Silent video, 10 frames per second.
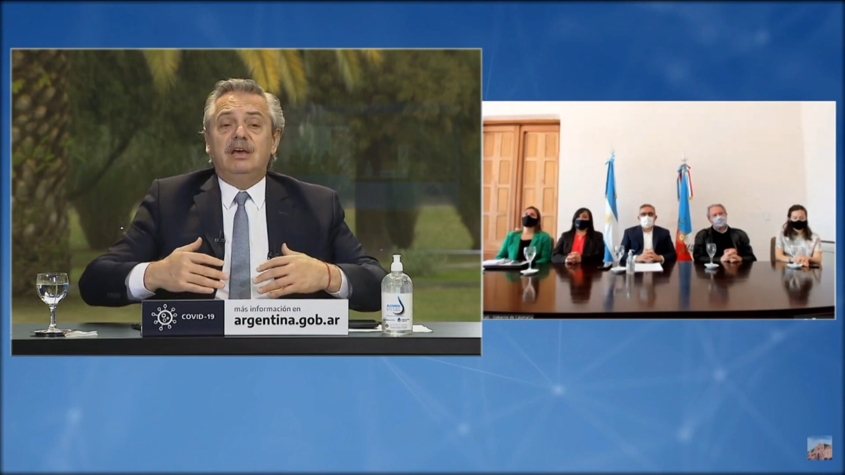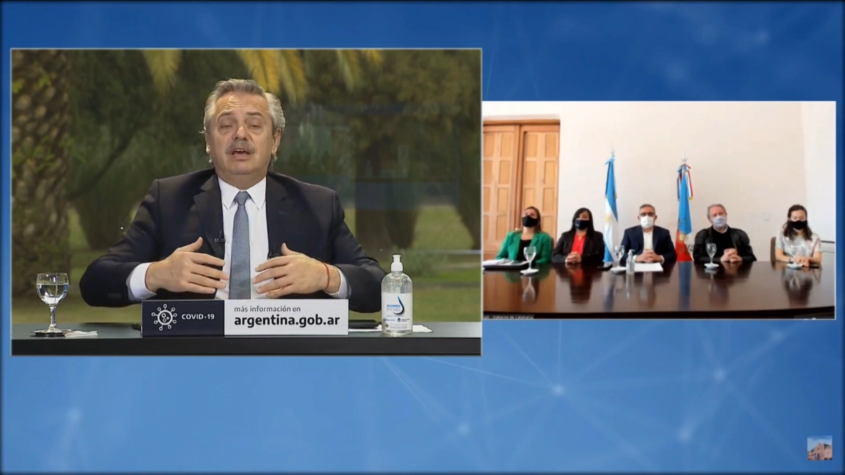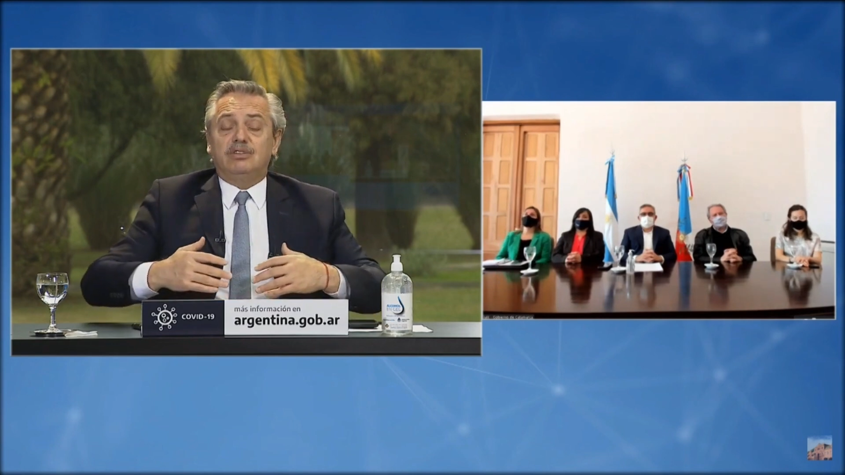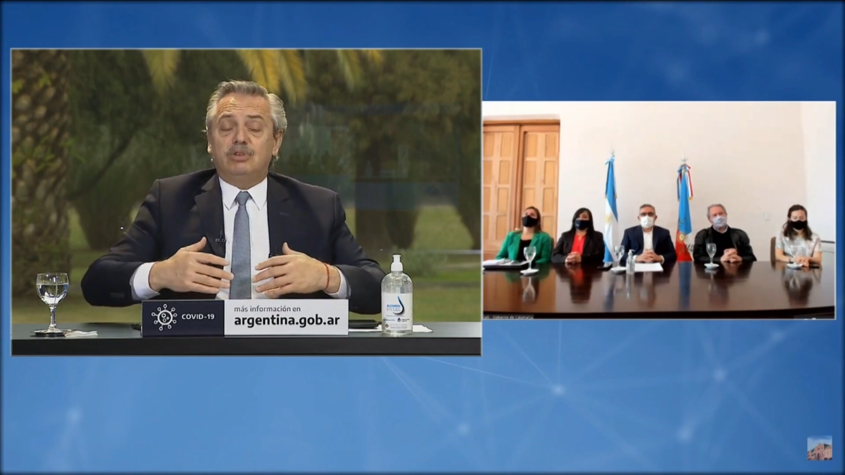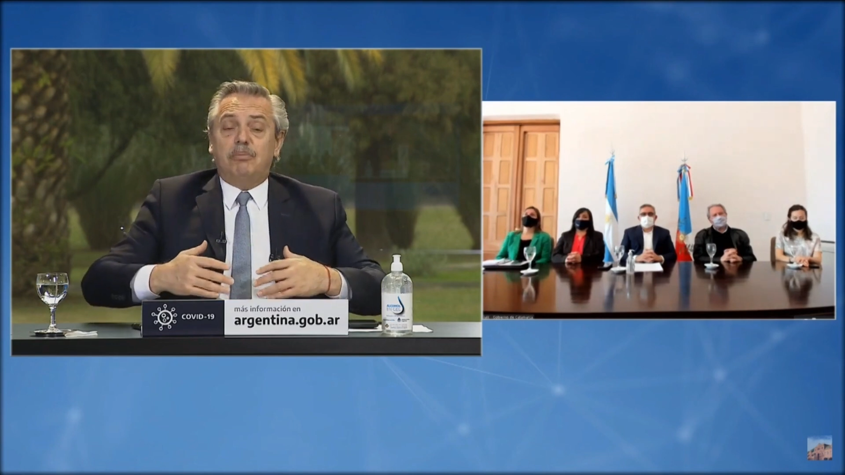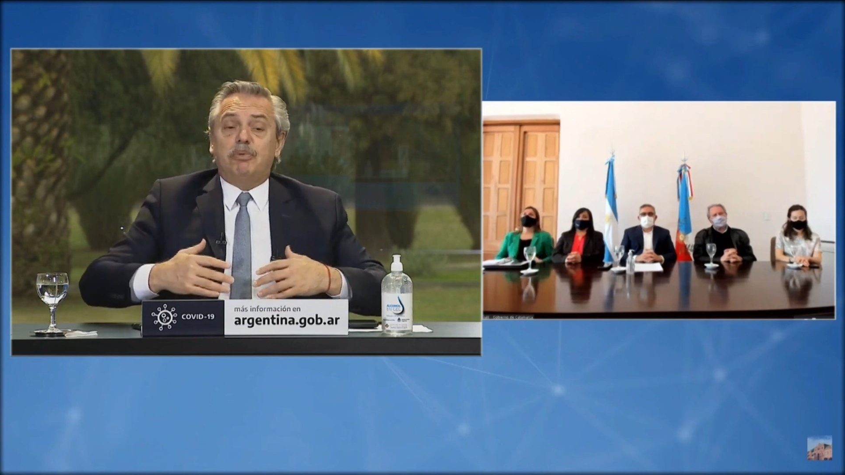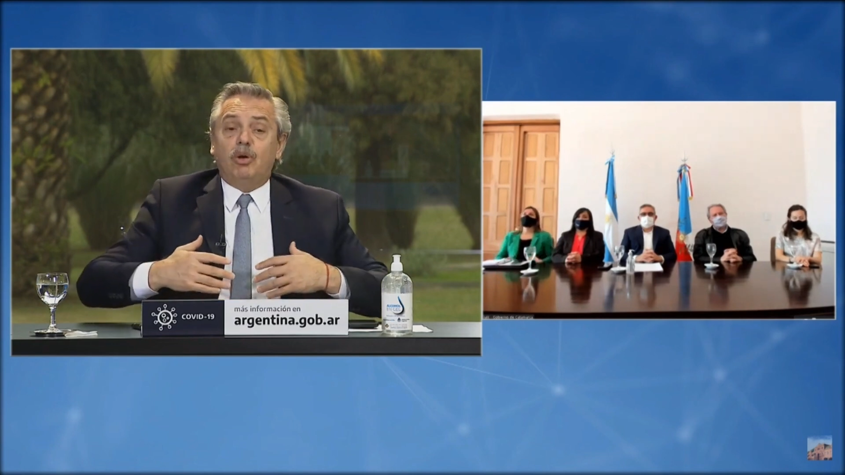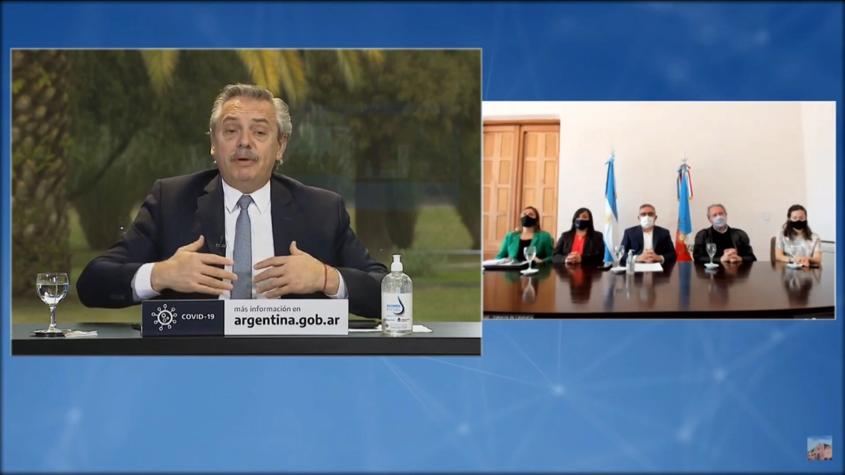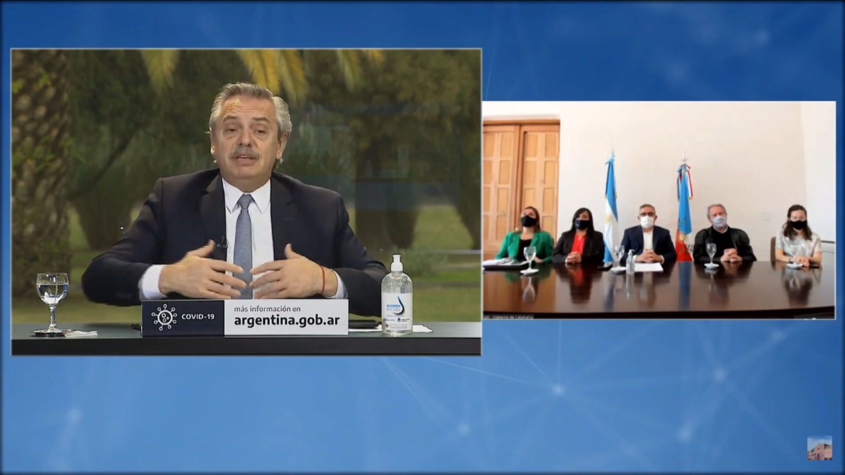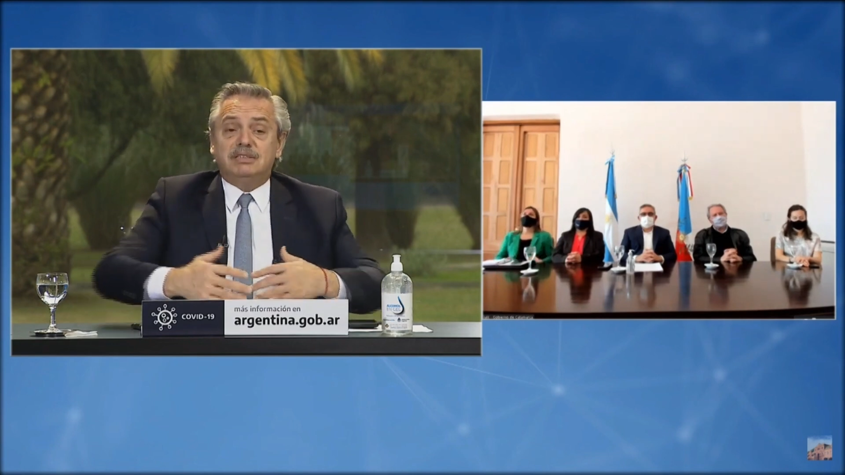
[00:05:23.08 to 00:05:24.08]
es una
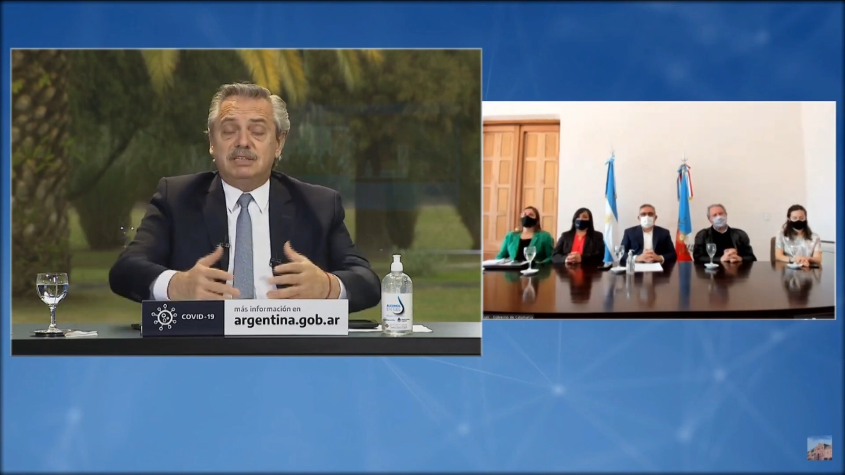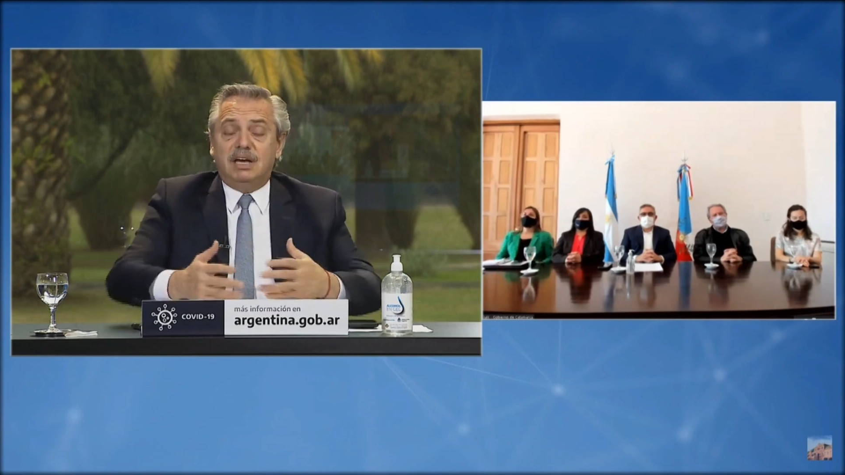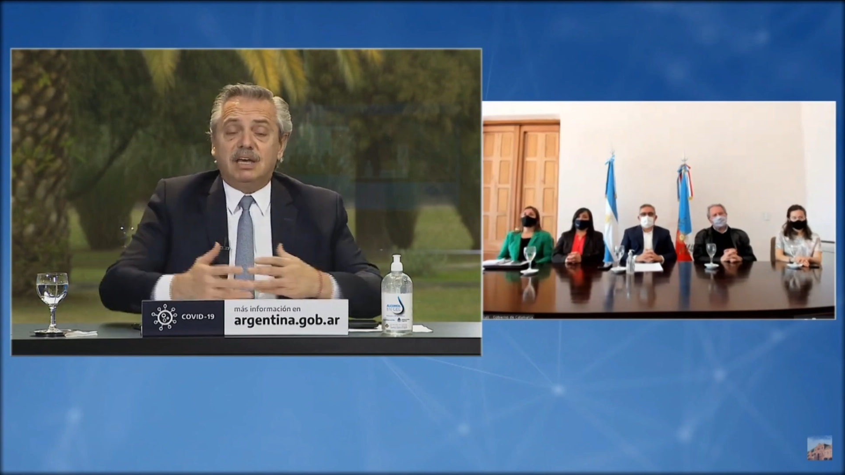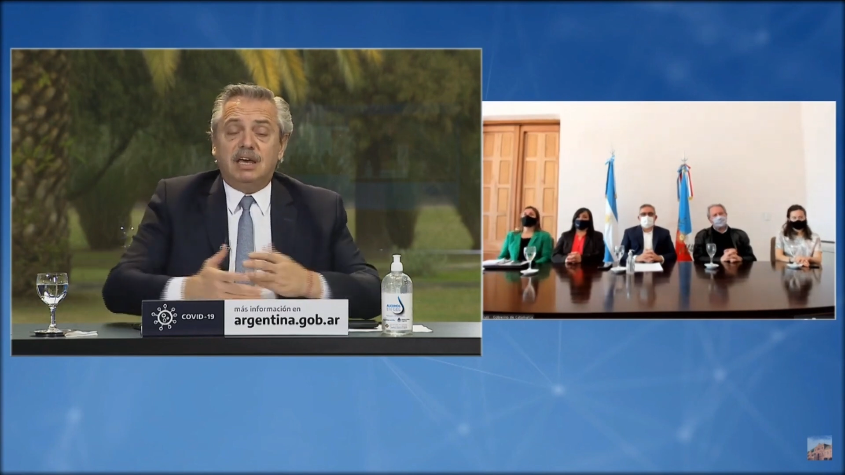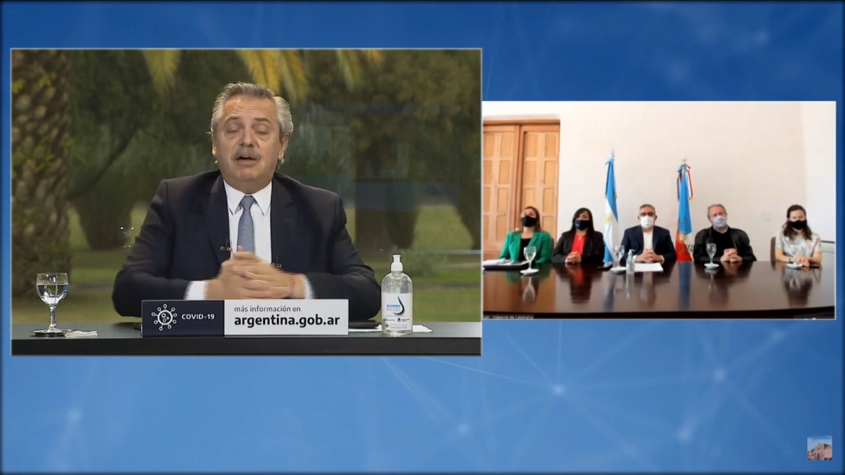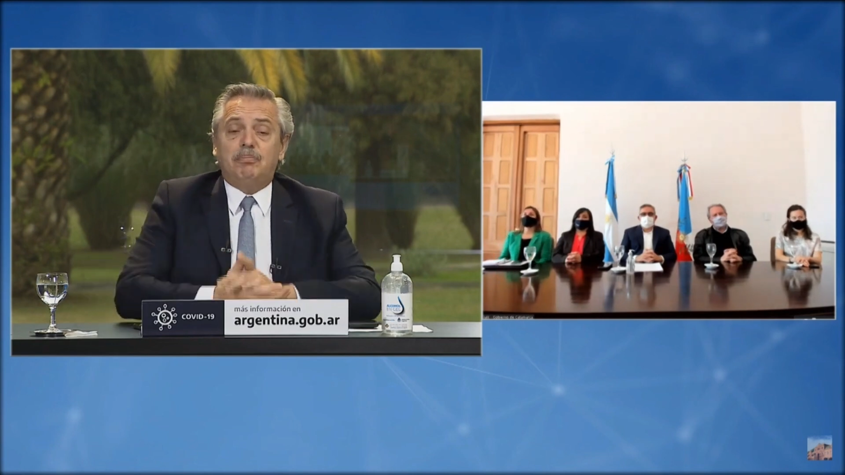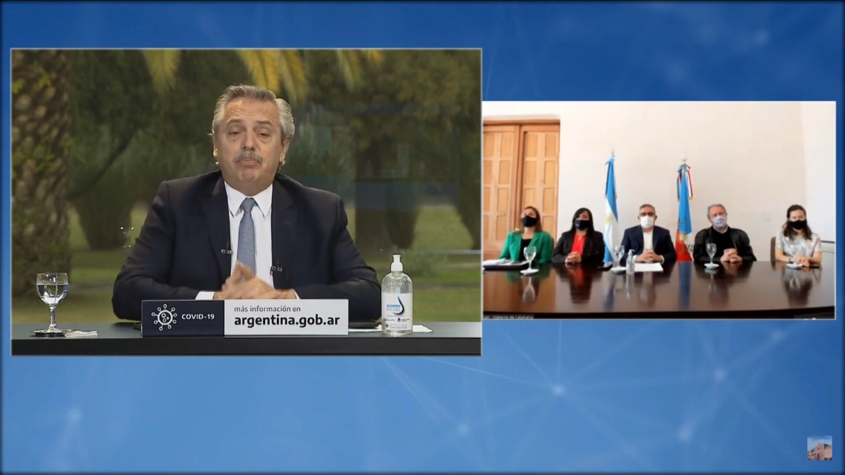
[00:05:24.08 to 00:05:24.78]
provincia que ha